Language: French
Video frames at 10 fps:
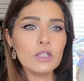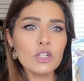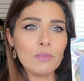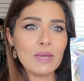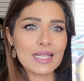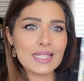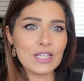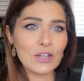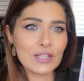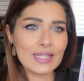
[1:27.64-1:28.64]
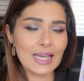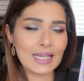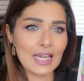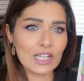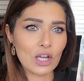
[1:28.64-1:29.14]
j'ai mis un sticker
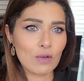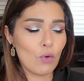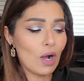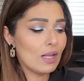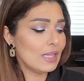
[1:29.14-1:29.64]
derrière chaque fois.